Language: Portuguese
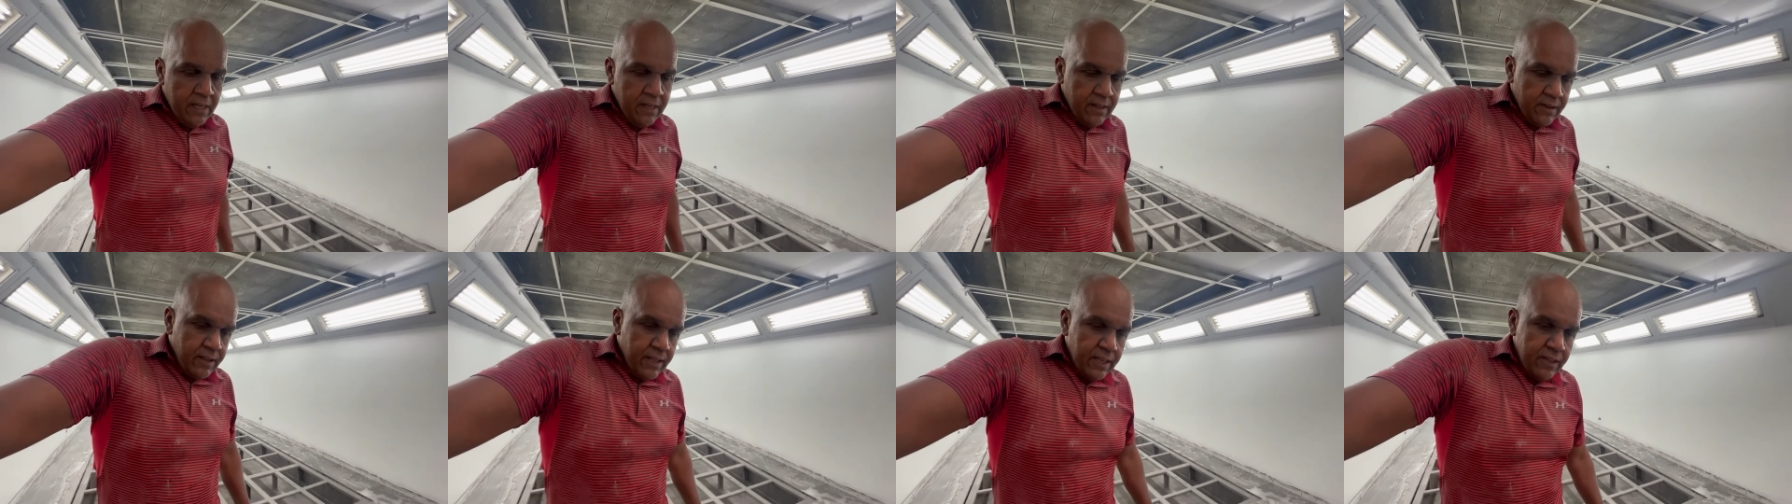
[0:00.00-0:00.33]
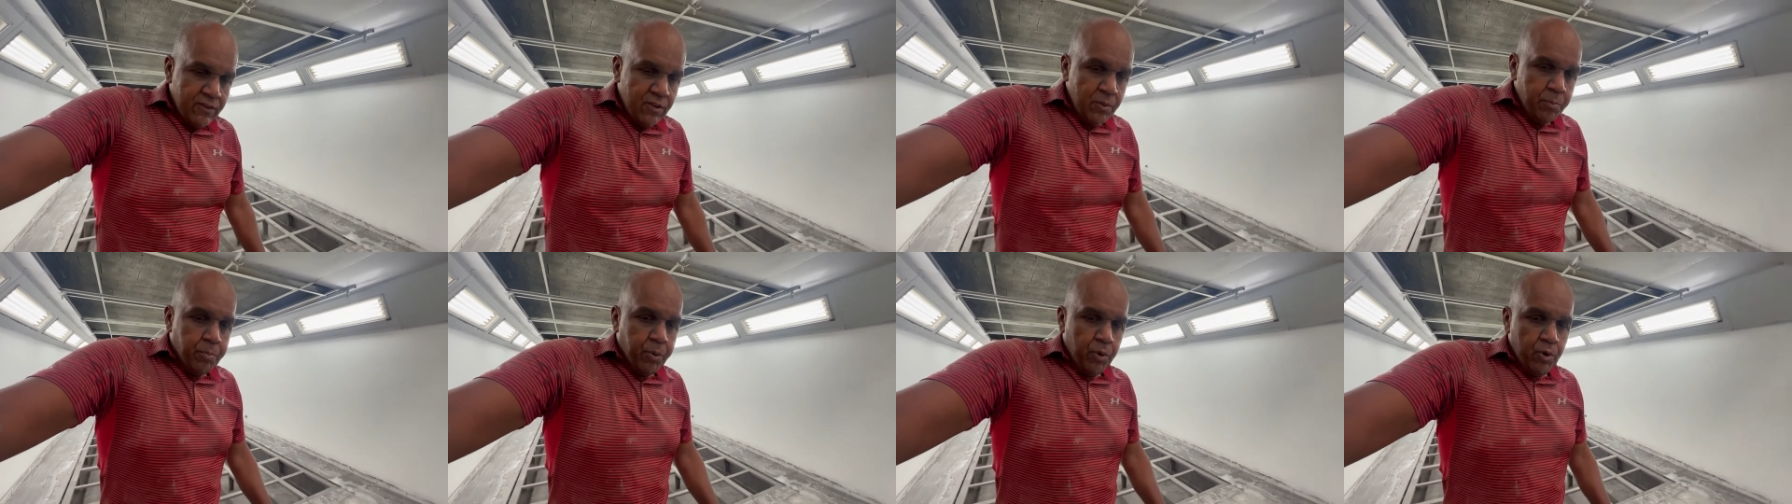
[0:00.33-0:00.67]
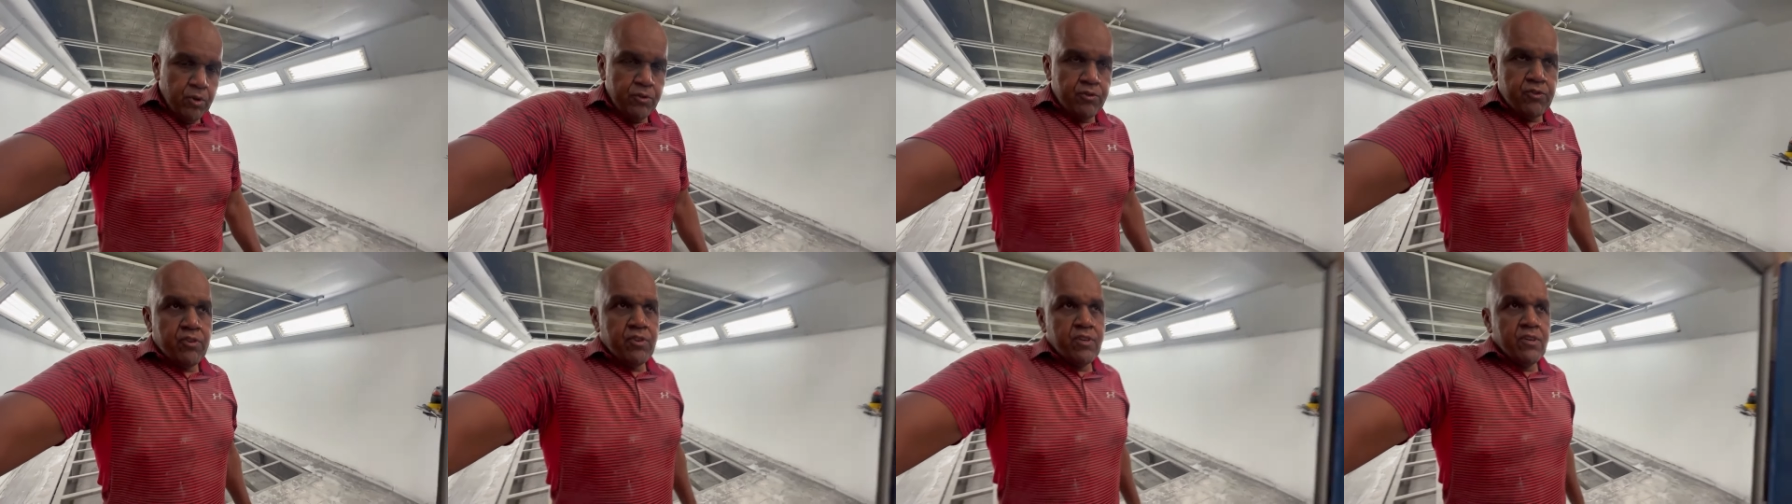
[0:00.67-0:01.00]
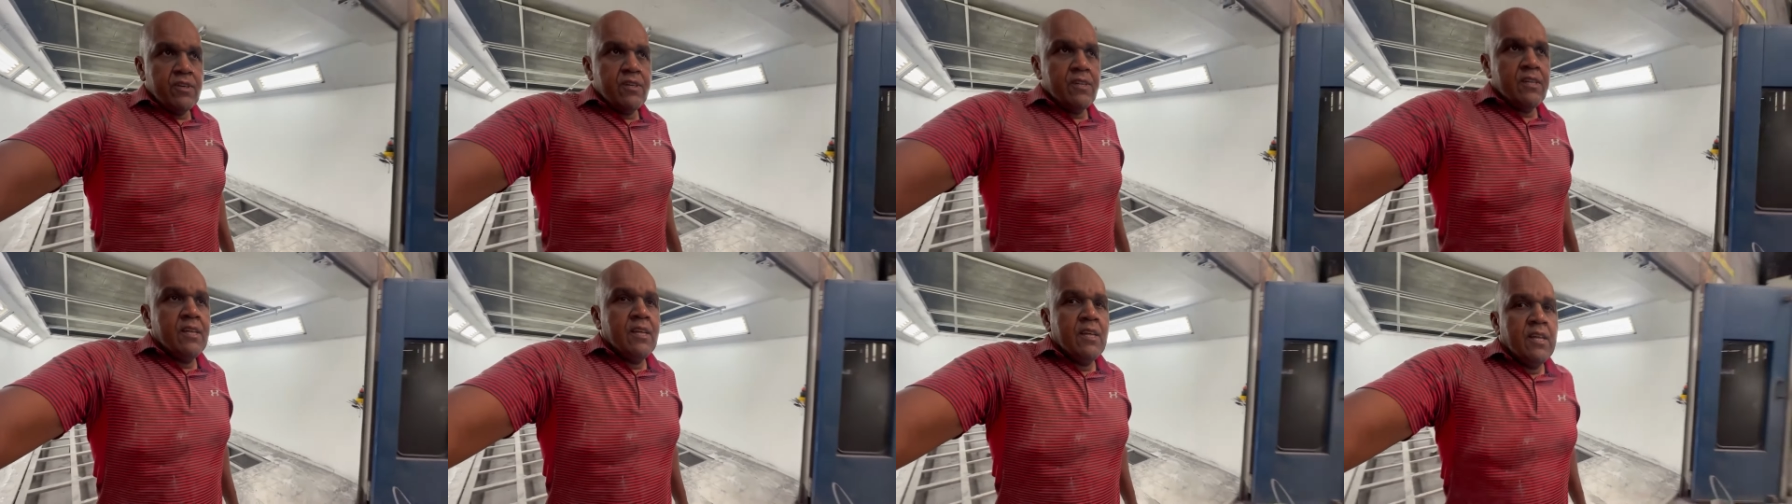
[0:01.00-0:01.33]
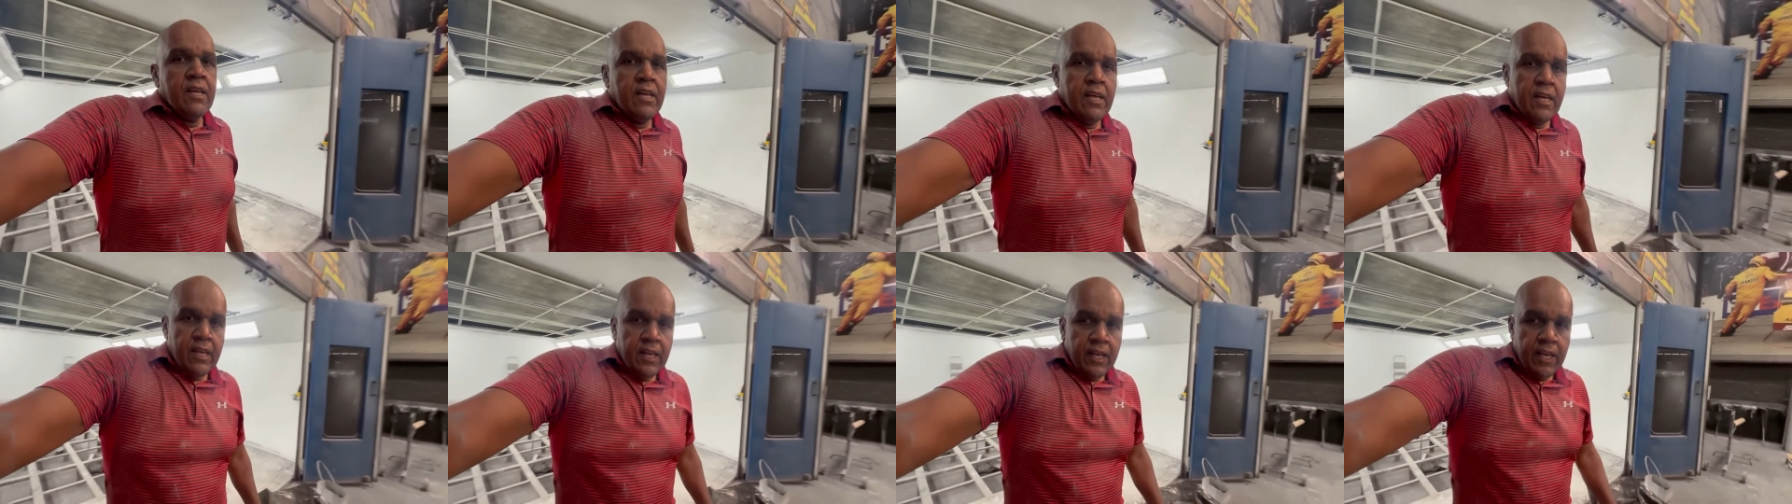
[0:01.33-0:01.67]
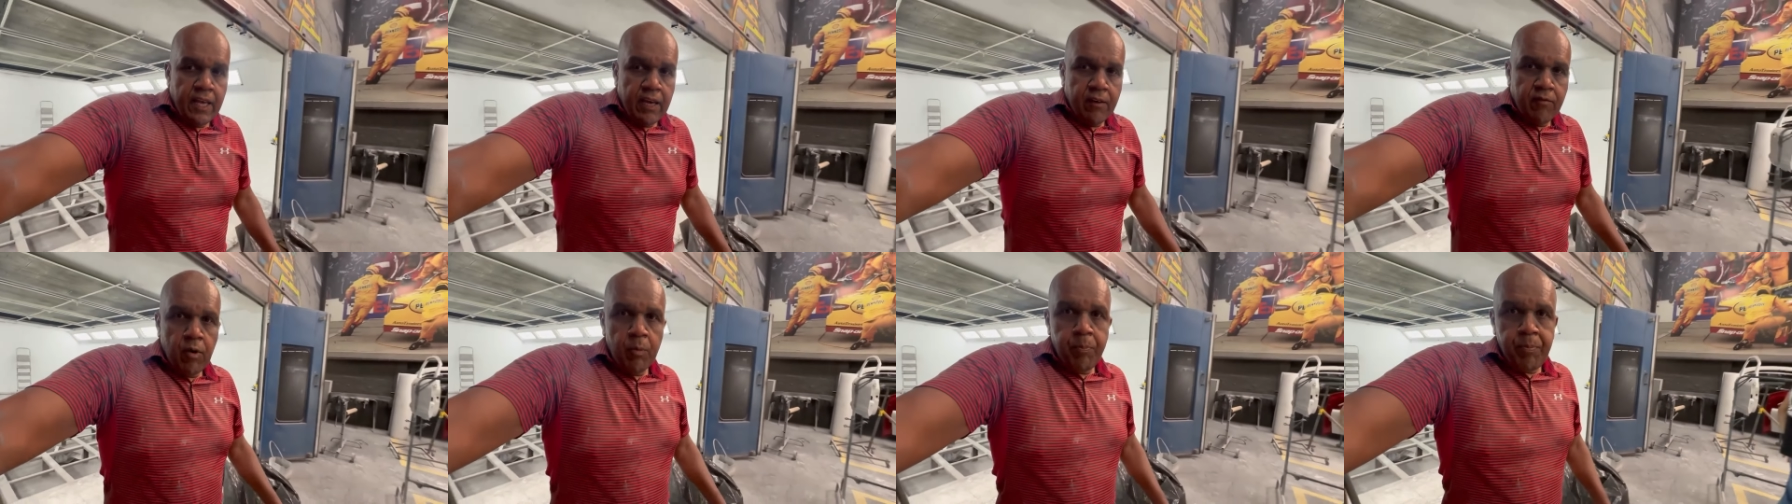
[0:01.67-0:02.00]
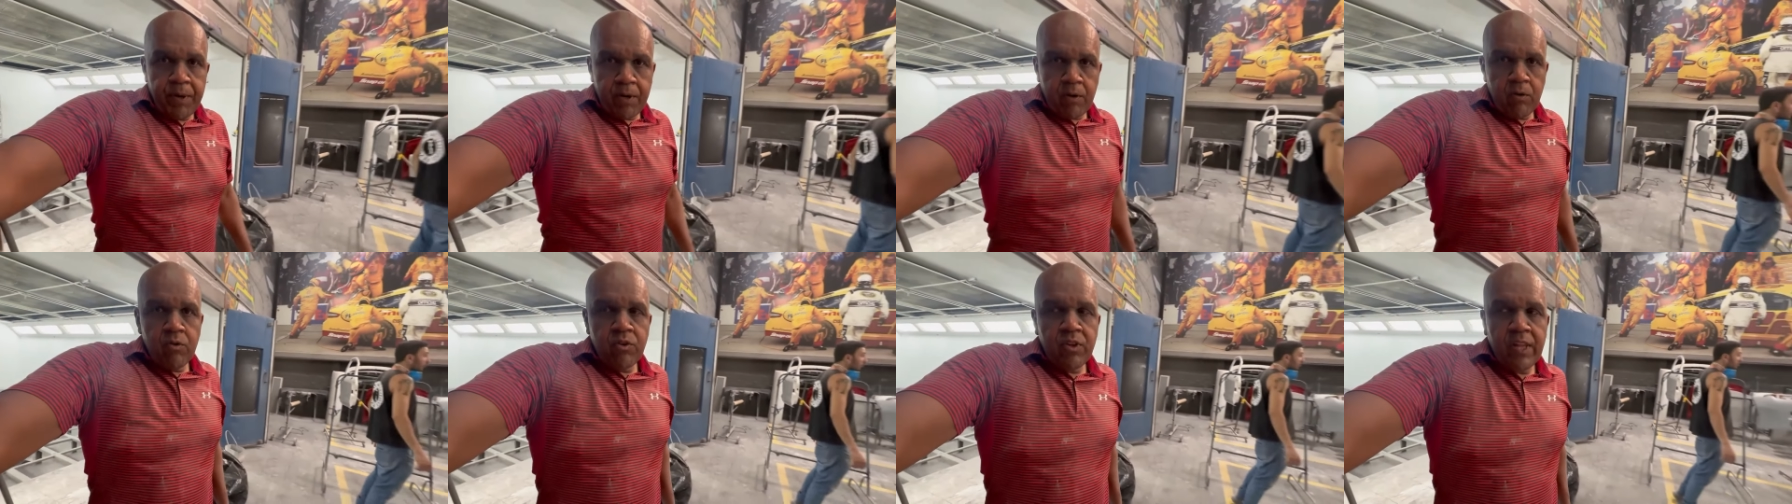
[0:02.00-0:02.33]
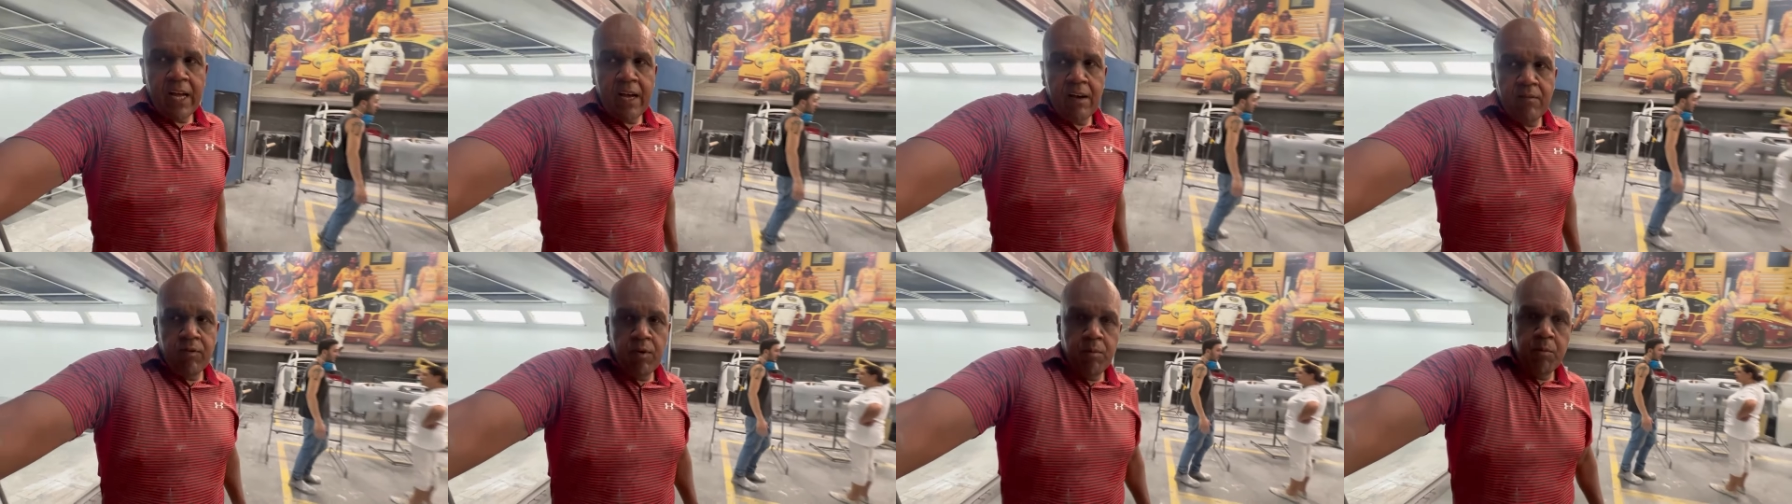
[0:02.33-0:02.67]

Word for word: desse poço. Eu vou perguntar, vou